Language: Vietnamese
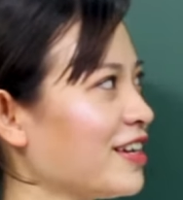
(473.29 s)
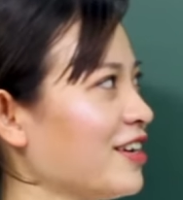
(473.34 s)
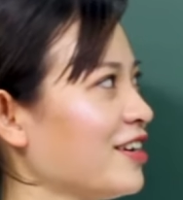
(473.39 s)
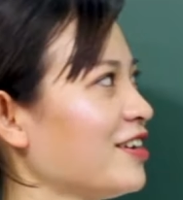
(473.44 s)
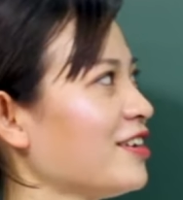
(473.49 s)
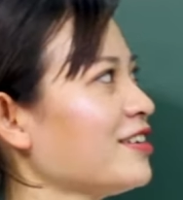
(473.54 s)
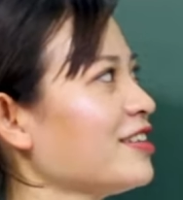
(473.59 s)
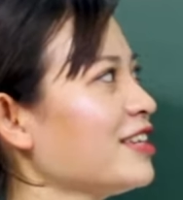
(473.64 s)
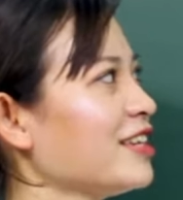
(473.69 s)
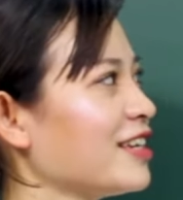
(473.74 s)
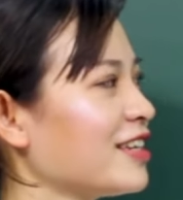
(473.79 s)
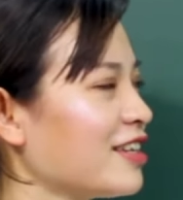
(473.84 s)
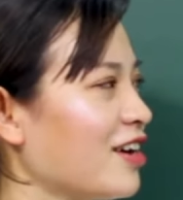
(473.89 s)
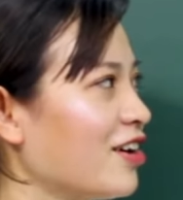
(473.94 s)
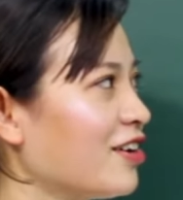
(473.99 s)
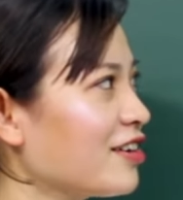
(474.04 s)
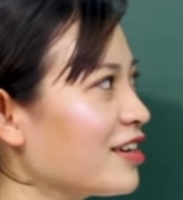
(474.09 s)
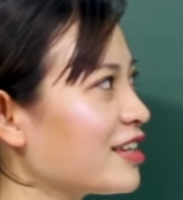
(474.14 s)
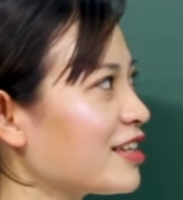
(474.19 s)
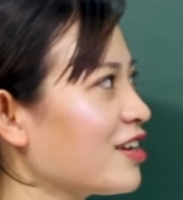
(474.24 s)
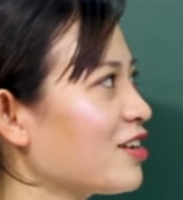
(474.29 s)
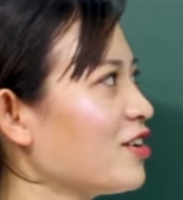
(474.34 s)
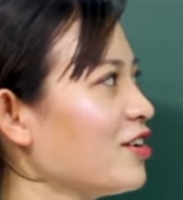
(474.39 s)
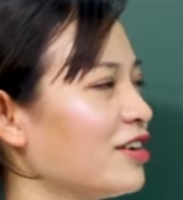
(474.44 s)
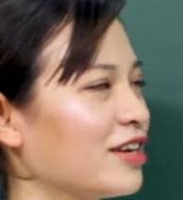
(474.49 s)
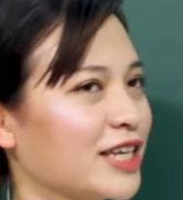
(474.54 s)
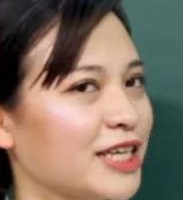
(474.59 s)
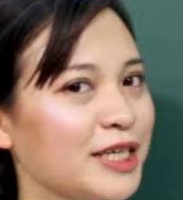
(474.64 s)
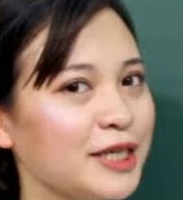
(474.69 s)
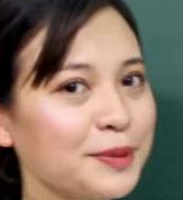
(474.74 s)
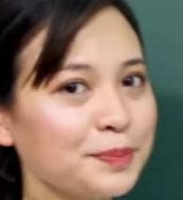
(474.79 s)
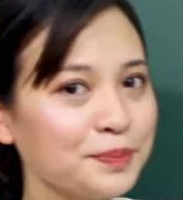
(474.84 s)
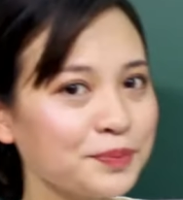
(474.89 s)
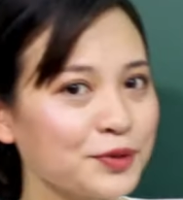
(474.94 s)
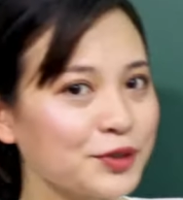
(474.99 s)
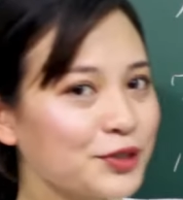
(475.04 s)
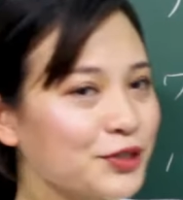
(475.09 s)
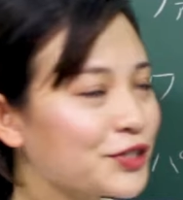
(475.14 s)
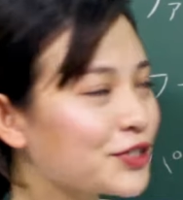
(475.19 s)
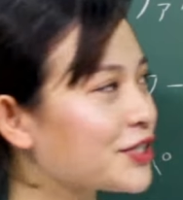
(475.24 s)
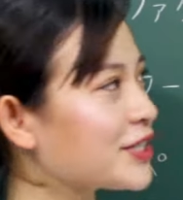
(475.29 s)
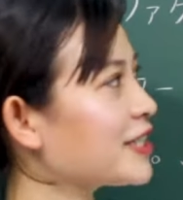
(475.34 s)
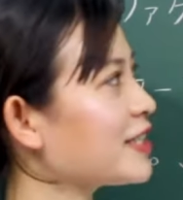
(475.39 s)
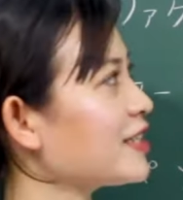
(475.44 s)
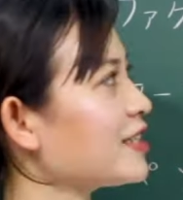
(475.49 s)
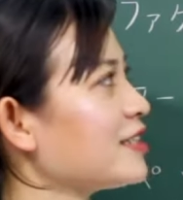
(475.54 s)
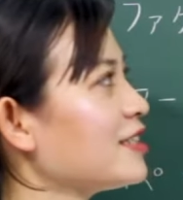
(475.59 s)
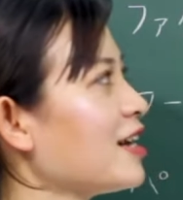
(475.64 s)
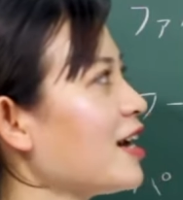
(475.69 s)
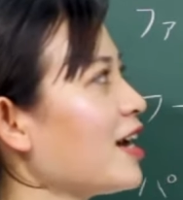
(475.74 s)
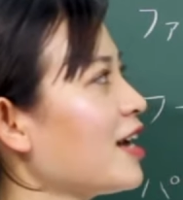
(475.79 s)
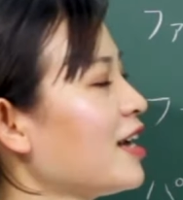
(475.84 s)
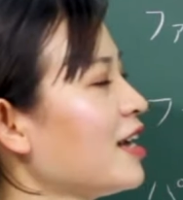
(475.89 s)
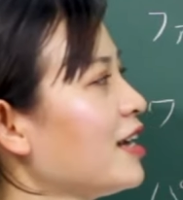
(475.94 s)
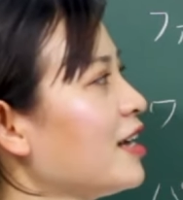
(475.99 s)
Đó thì cái đó người ta gọi là kippu, được chưa?